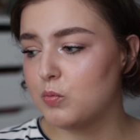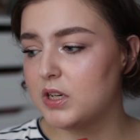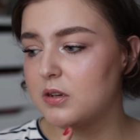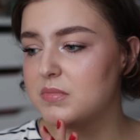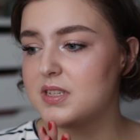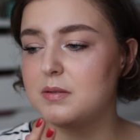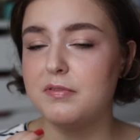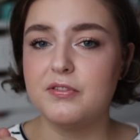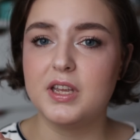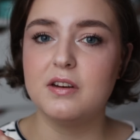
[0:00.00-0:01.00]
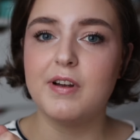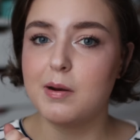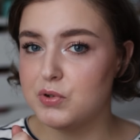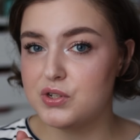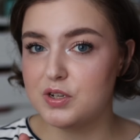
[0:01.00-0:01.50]
Umarım size bir fikir
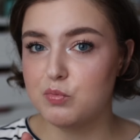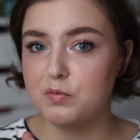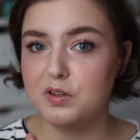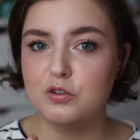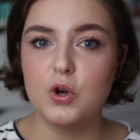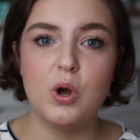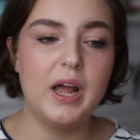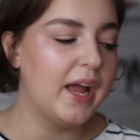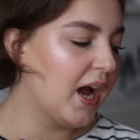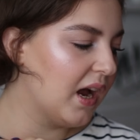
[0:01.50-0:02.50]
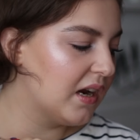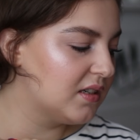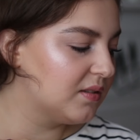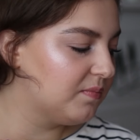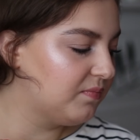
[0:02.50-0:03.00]
vermiştir bu video.
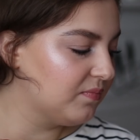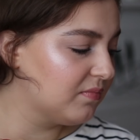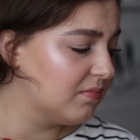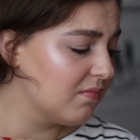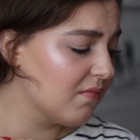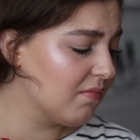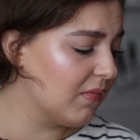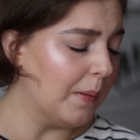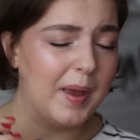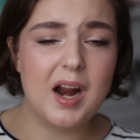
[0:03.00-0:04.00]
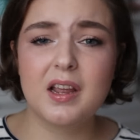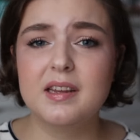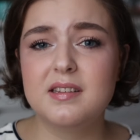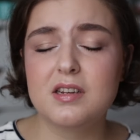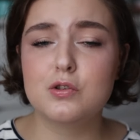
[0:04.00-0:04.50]
Eğer merak
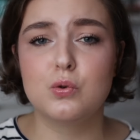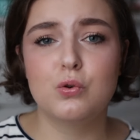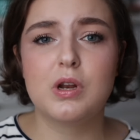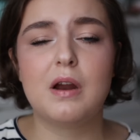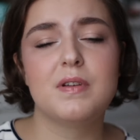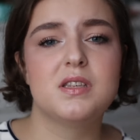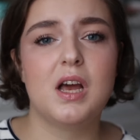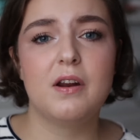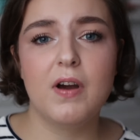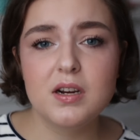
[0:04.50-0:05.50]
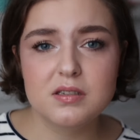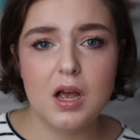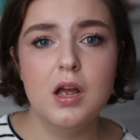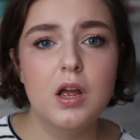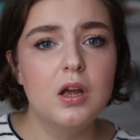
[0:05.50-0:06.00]
ettiğiniz ürünler vesaire
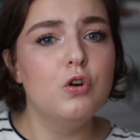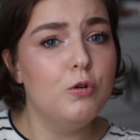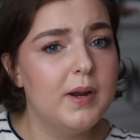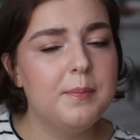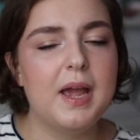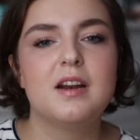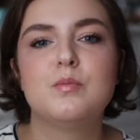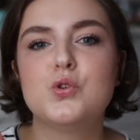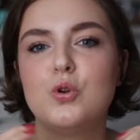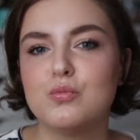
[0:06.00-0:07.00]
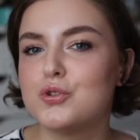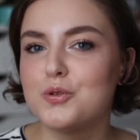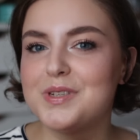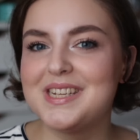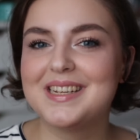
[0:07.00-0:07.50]
varsa umarım yardımcı
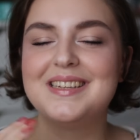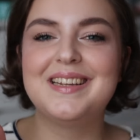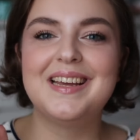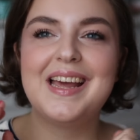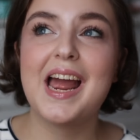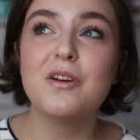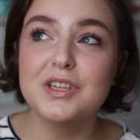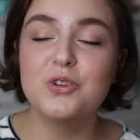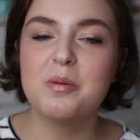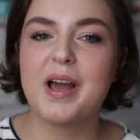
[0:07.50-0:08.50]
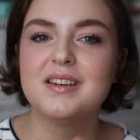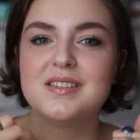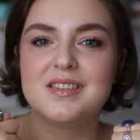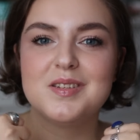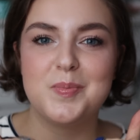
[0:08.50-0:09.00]
olmuştur bir şekilde. Eğer videoyu
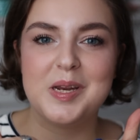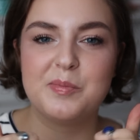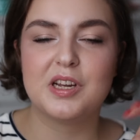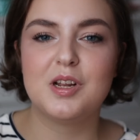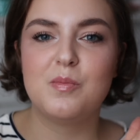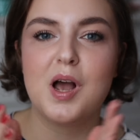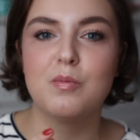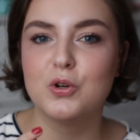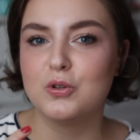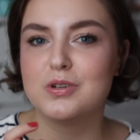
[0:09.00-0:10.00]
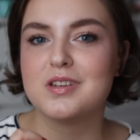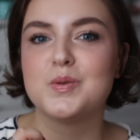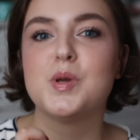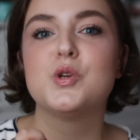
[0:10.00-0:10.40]
beğendiyseniz benim kanalıma abone olursanız